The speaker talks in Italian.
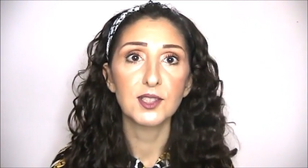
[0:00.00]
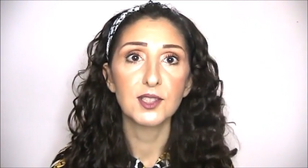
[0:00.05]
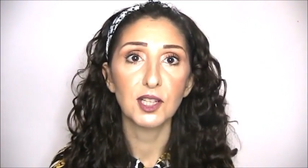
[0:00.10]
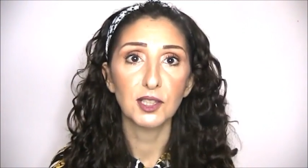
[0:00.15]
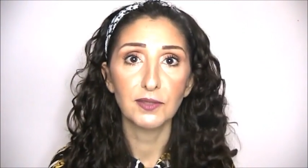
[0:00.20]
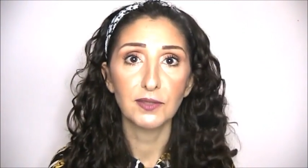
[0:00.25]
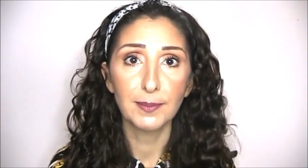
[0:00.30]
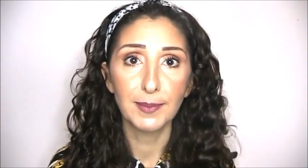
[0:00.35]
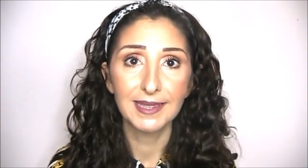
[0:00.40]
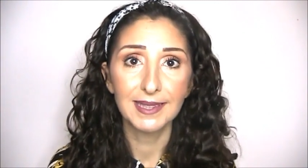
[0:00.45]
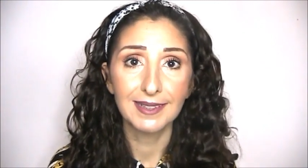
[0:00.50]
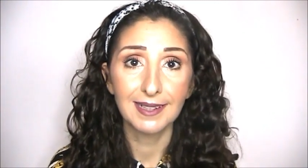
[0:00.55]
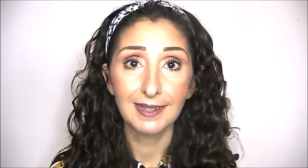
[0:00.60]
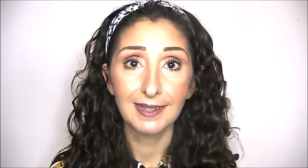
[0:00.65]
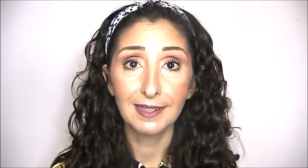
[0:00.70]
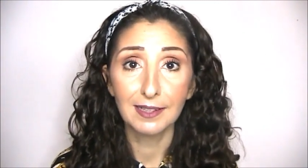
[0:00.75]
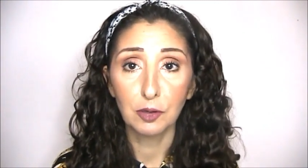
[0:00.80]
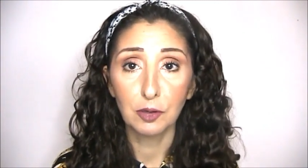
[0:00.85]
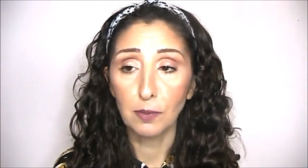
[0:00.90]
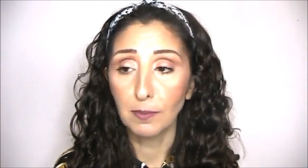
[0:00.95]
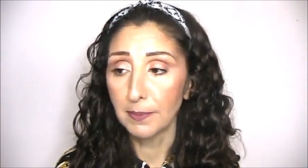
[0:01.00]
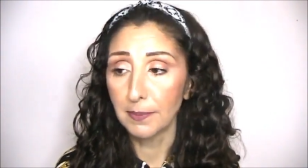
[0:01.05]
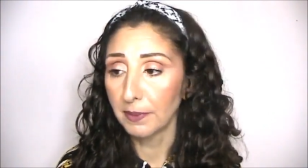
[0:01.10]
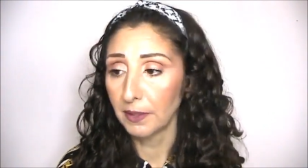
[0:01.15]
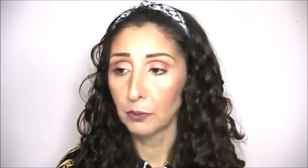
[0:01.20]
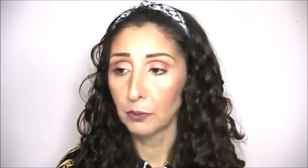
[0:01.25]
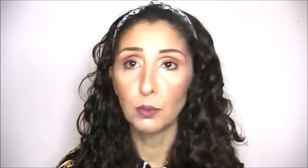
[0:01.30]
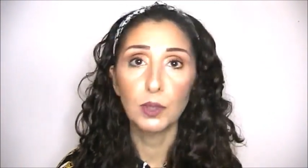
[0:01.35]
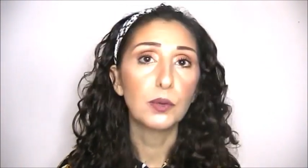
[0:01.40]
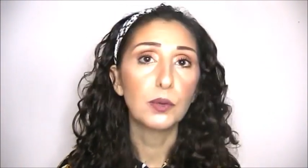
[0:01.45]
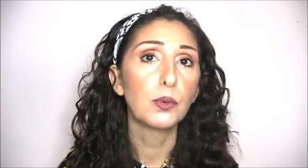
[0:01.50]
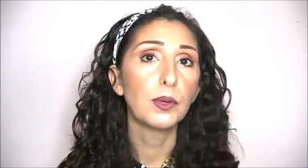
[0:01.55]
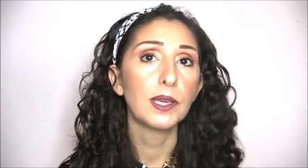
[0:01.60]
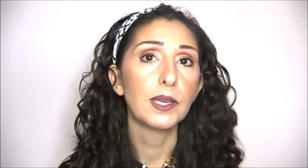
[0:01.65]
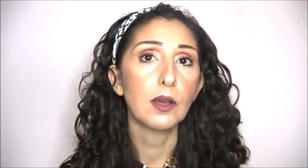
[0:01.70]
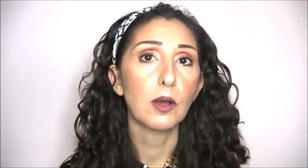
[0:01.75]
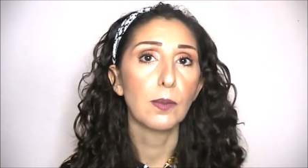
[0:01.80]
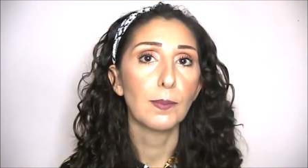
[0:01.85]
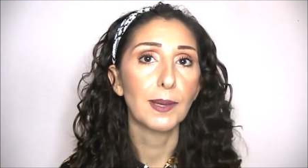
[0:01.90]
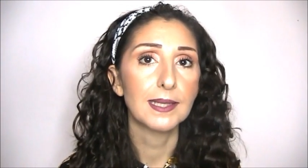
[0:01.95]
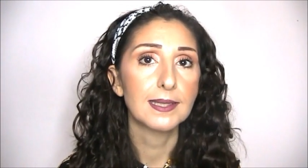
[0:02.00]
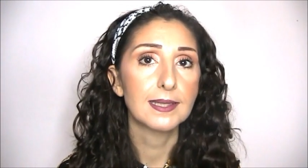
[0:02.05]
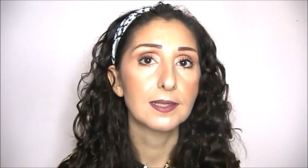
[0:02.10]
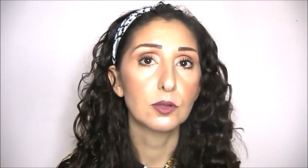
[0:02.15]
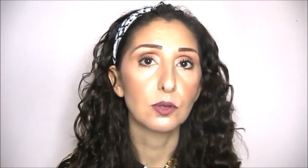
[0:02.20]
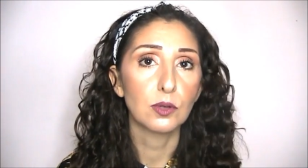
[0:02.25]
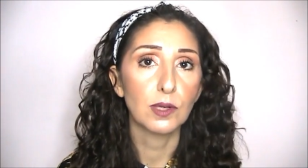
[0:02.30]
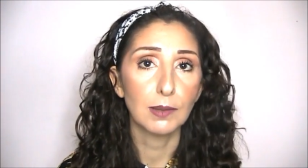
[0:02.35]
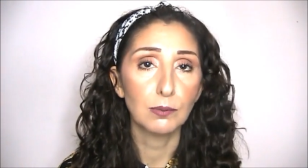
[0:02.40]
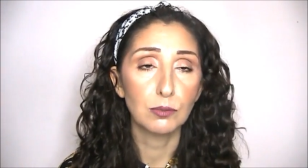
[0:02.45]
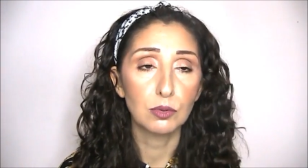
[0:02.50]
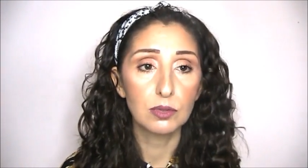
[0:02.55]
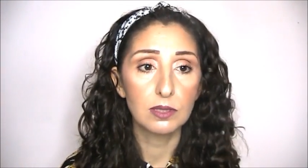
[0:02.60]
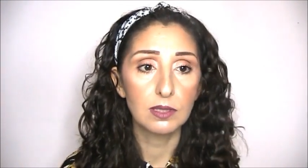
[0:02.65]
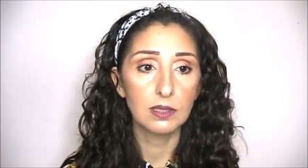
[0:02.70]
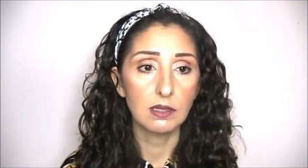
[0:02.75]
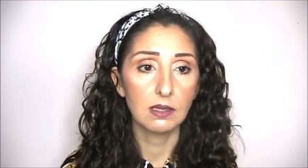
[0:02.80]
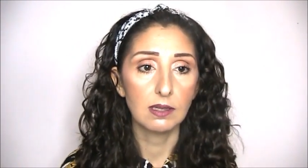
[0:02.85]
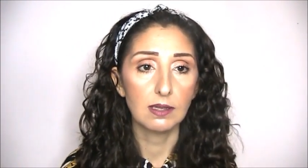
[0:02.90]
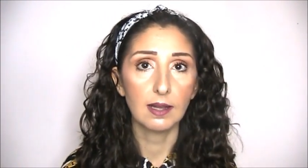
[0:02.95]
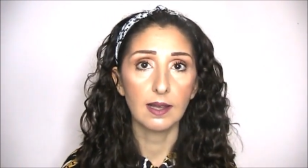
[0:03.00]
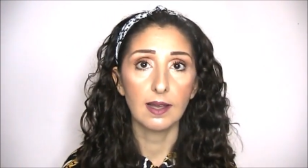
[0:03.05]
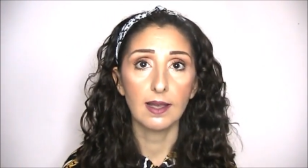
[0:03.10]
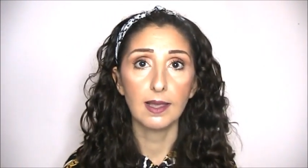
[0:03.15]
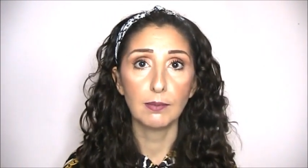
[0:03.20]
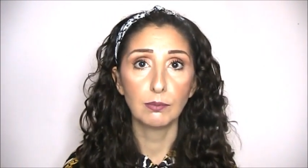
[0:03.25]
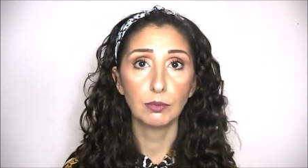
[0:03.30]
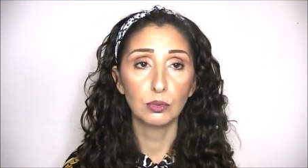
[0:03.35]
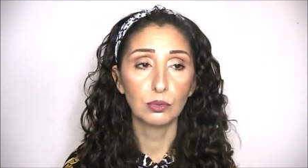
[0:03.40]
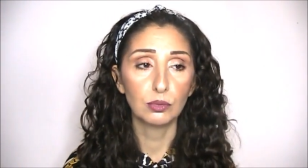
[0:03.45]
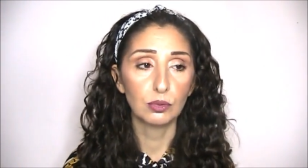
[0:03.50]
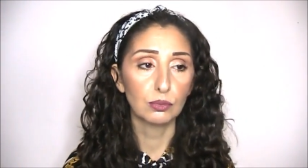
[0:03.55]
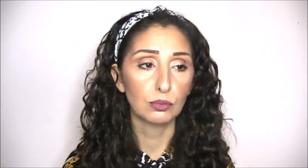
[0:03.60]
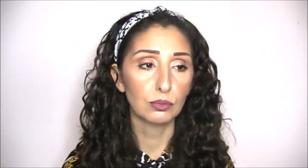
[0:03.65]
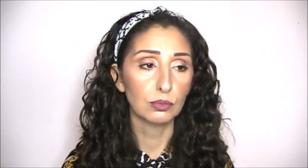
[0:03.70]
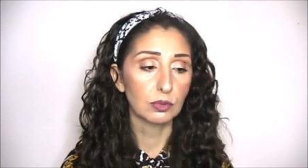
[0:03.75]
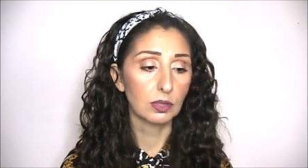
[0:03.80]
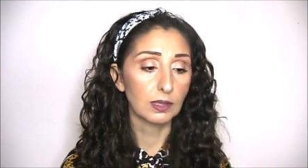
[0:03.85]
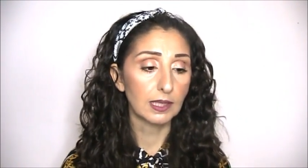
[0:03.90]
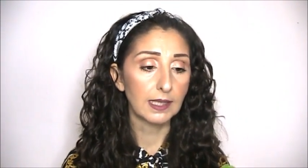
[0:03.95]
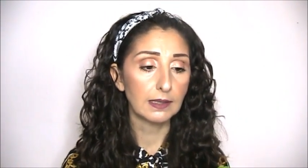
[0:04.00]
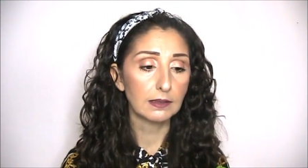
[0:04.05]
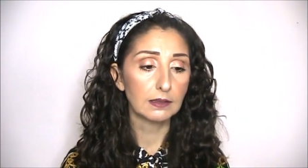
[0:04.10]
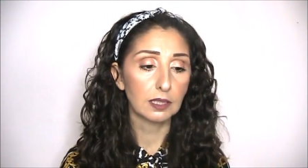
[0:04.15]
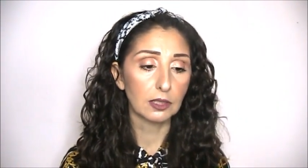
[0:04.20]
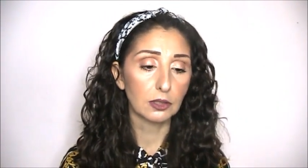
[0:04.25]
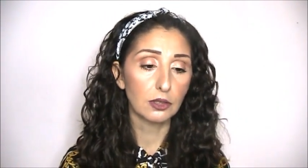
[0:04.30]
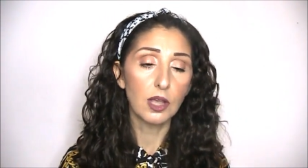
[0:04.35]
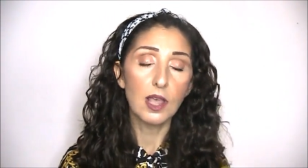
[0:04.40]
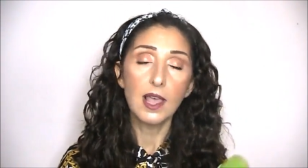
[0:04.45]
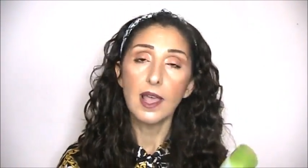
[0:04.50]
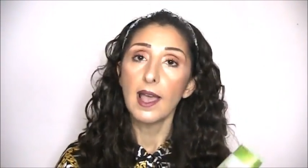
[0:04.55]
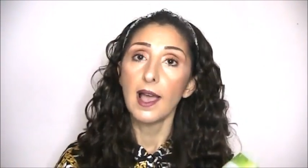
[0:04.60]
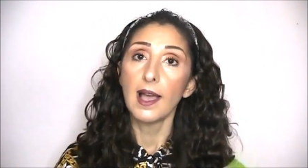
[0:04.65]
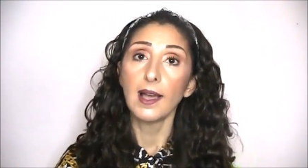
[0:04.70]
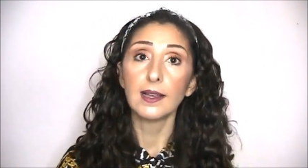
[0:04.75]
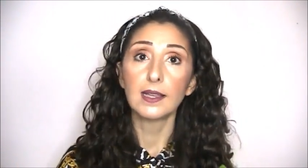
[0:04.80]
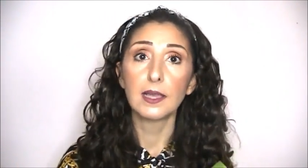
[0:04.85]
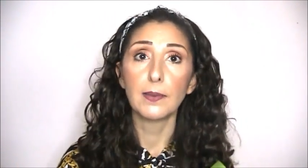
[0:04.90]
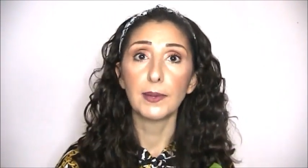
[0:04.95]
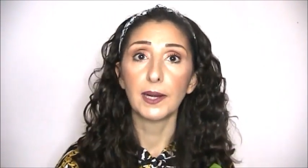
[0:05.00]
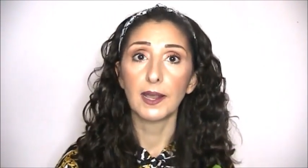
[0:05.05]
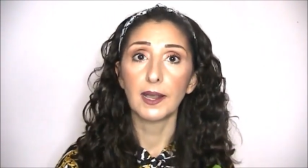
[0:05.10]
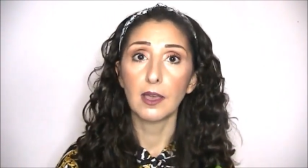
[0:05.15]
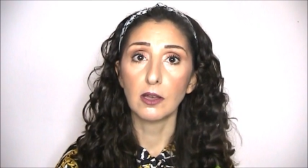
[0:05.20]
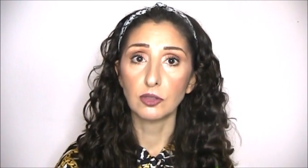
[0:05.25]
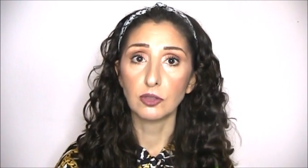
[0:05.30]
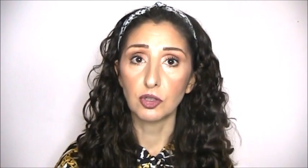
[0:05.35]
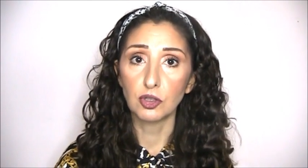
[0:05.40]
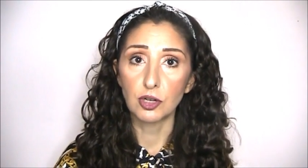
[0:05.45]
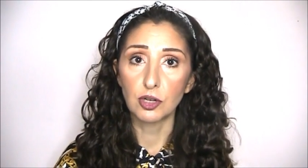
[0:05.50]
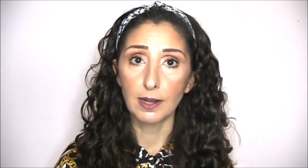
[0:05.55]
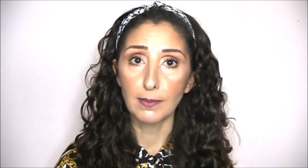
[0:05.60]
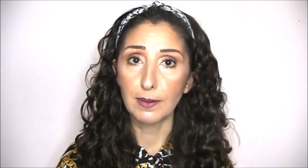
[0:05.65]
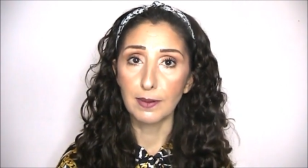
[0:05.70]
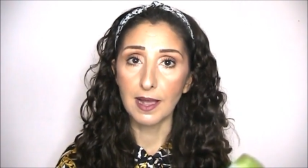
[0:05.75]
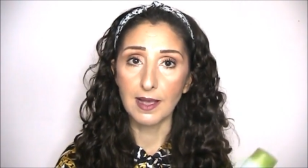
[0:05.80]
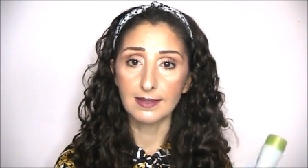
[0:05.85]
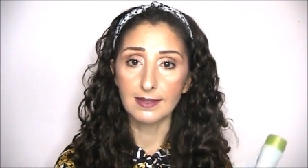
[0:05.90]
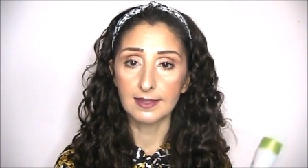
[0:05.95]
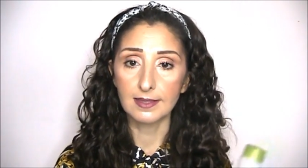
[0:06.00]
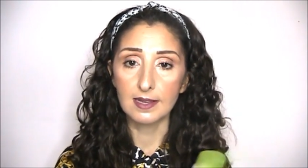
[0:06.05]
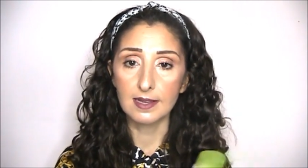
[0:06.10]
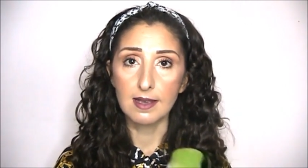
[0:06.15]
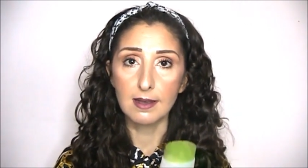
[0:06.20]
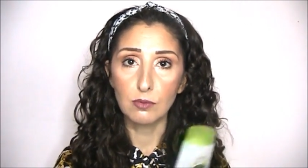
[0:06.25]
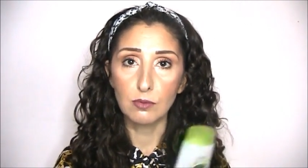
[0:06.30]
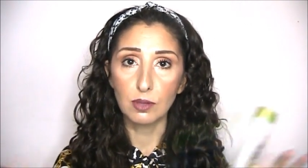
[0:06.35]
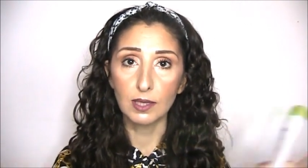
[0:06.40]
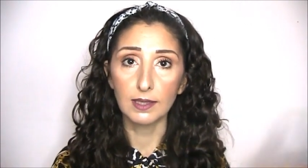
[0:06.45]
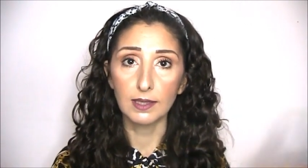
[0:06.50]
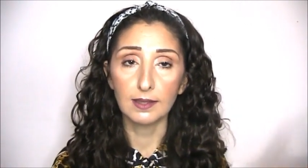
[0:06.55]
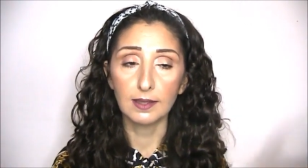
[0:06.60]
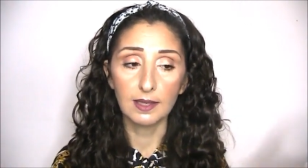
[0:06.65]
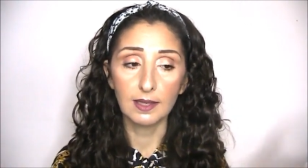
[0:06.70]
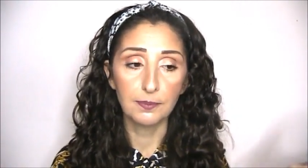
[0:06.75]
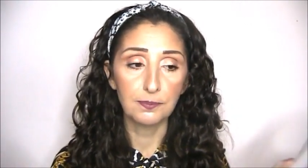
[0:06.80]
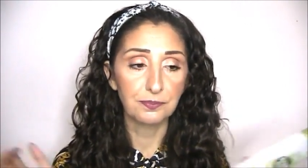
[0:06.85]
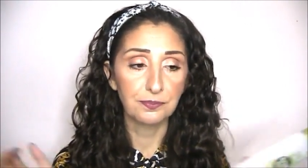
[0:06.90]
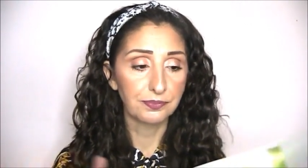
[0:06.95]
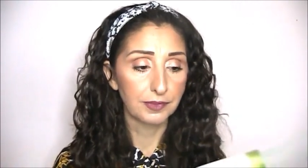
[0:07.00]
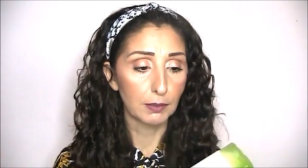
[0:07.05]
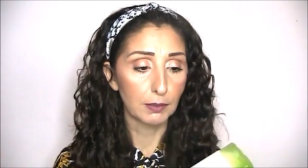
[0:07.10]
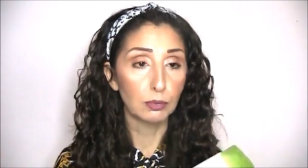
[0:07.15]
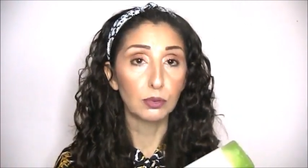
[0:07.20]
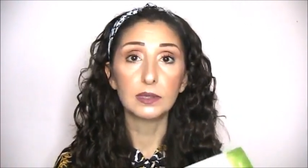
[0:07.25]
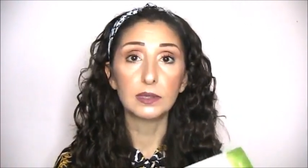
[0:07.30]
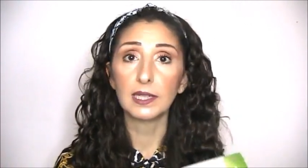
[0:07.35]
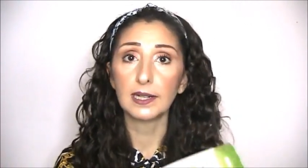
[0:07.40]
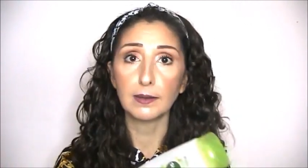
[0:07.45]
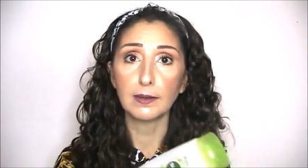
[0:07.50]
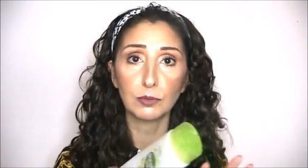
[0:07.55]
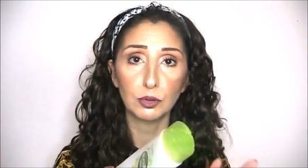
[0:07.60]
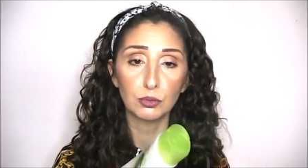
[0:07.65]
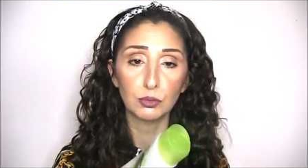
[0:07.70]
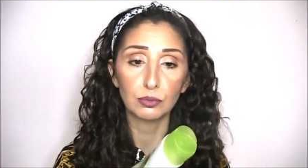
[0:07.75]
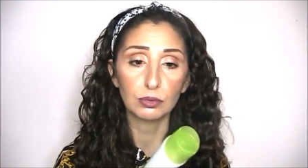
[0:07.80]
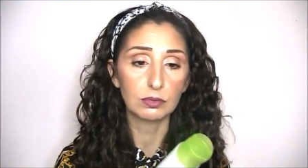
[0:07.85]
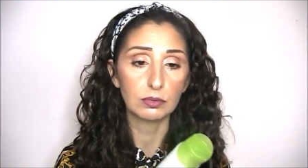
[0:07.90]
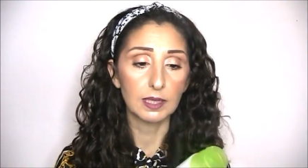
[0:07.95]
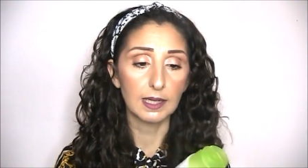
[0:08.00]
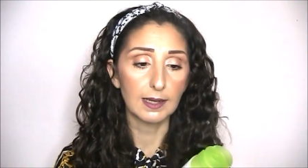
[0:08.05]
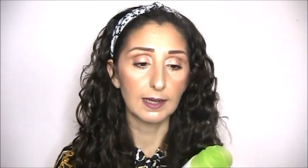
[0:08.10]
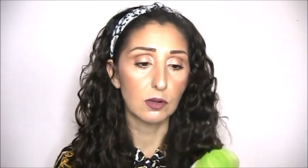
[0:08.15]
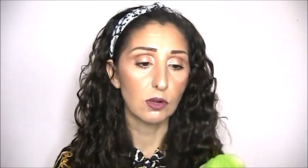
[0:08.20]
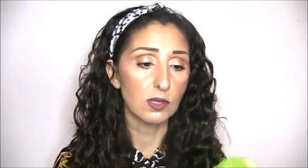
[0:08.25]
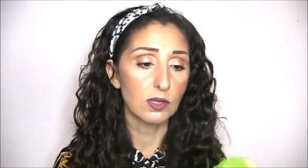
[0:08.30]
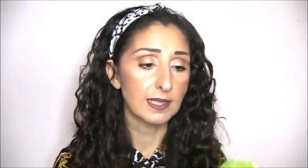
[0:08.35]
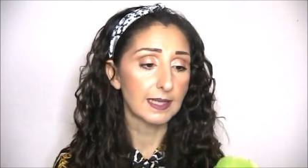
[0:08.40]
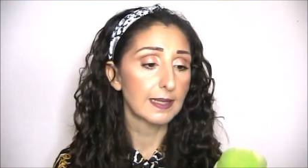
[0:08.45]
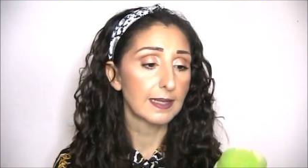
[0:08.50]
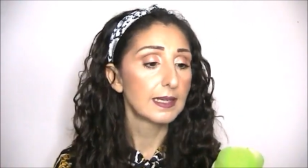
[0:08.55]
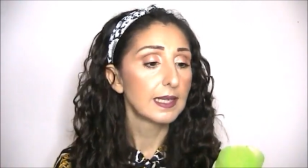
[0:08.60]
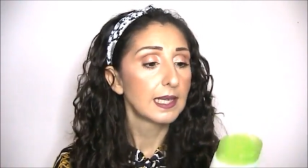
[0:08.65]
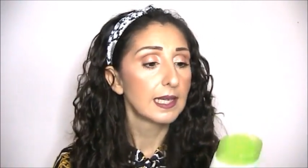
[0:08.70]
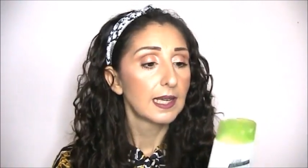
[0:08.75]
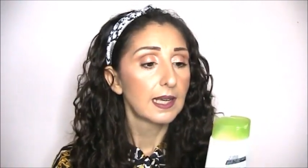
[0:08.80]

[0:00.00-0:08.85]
so dove mettere la roba per cui qui ho messo la bustina e butto tutto dentro anche perché oggi c'è la plastica quindi butteremo tutte le cose